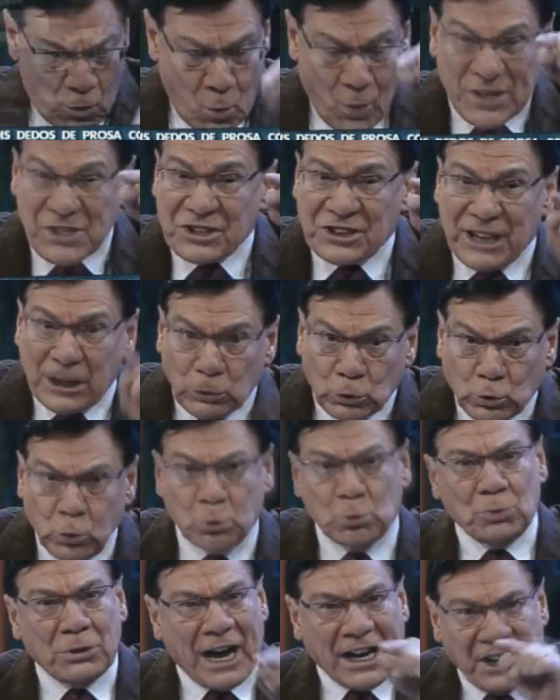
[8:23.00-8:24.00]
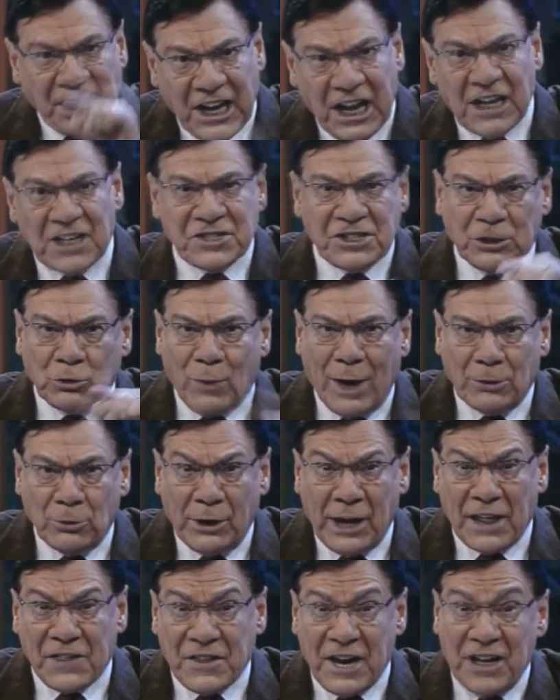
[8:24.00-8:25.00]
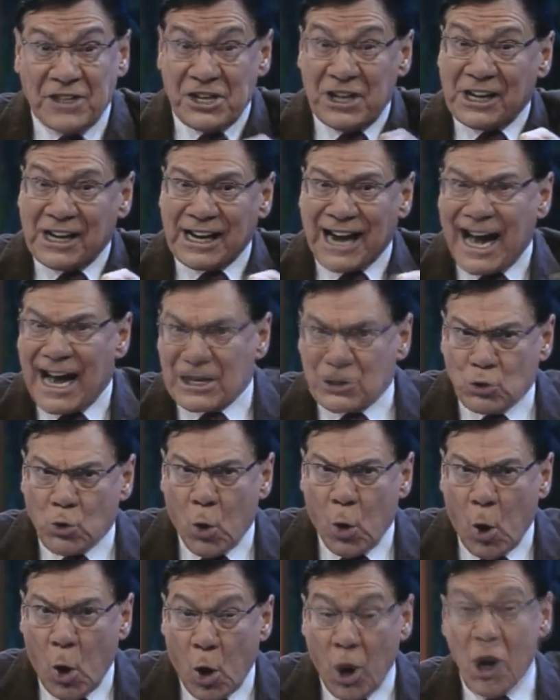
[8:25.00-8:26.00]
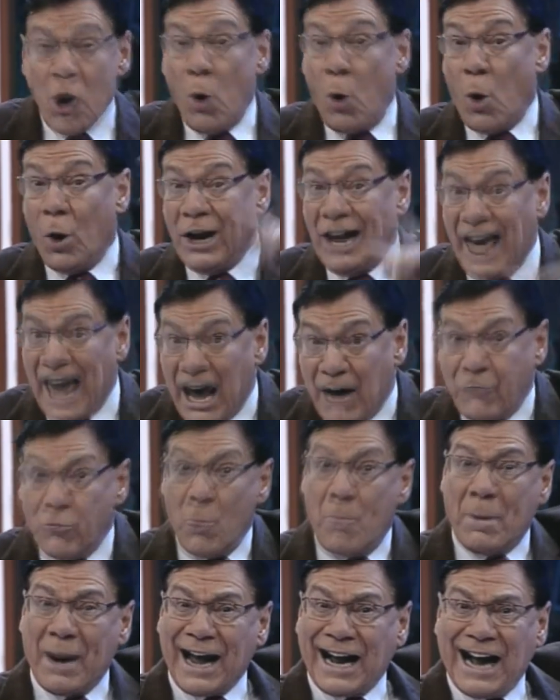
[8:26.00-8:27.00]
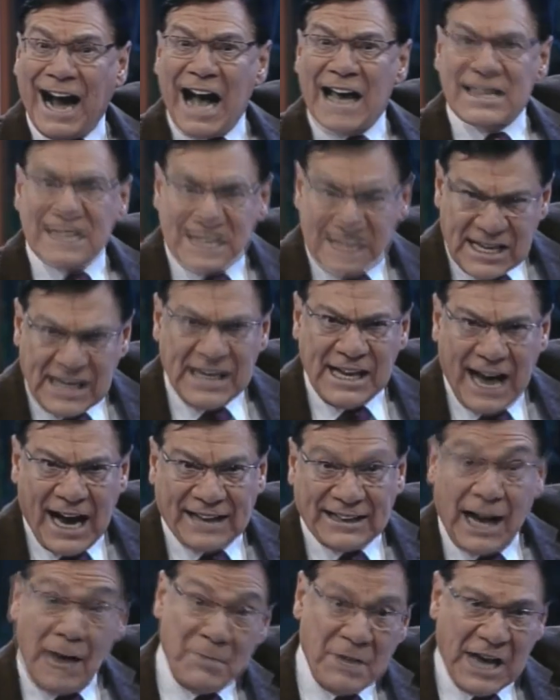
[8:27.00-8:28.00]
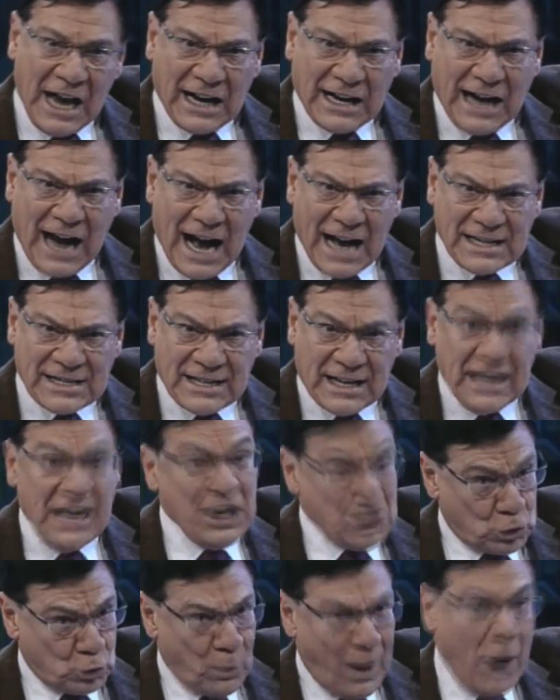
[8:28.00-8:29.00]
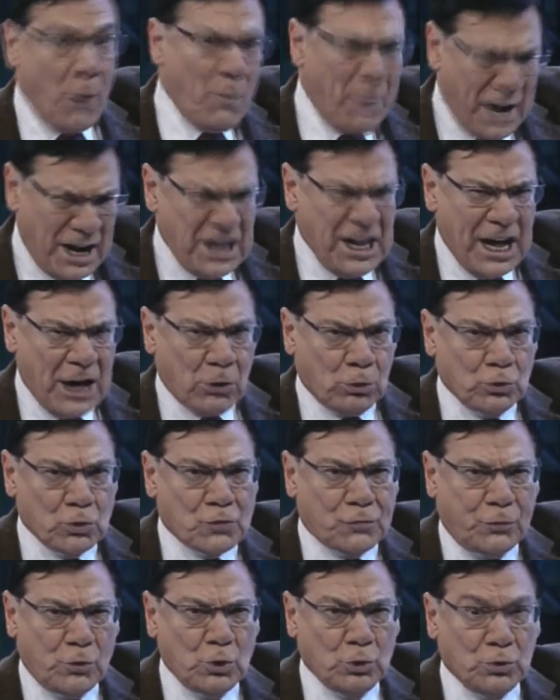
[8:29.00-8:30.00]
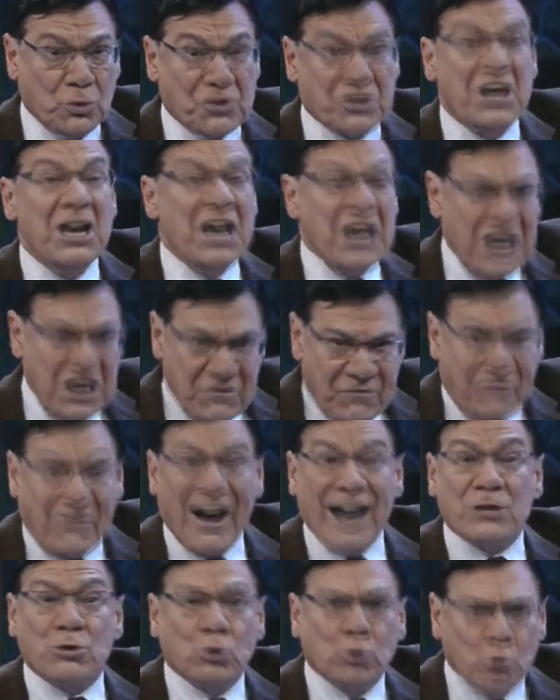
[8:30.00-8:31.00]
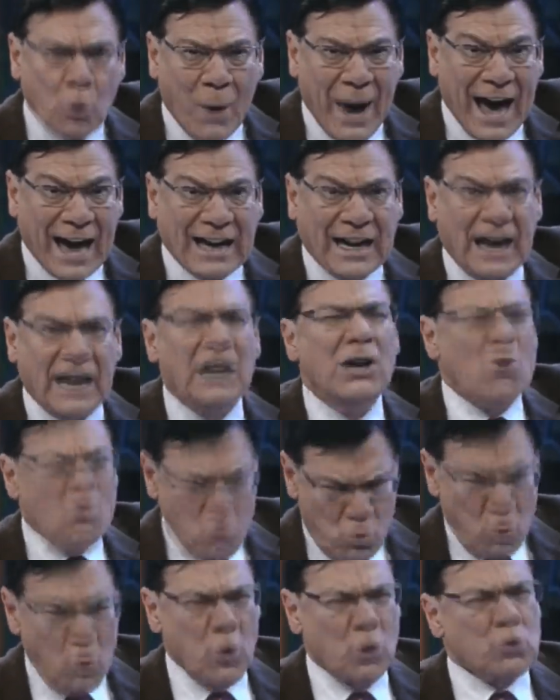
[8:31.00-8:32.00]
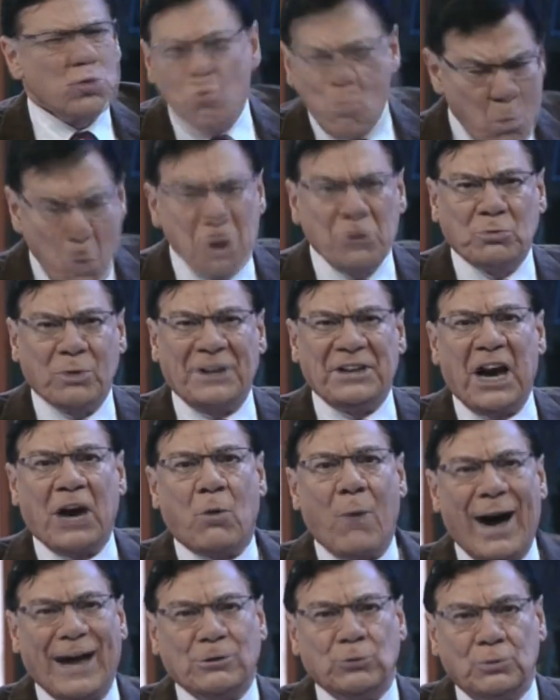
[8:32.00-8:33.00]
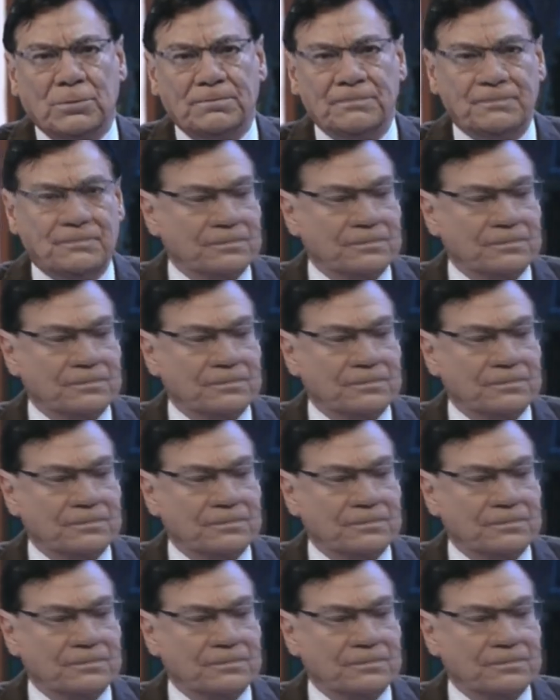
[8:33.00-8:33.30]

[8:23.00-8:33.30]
o Estatuto da Criança e do Adolescente, rasgo-o ou levo para a casinha da minha casa, isto é, o banheiro dos fundos, e faço do ECA um uso muito adequado.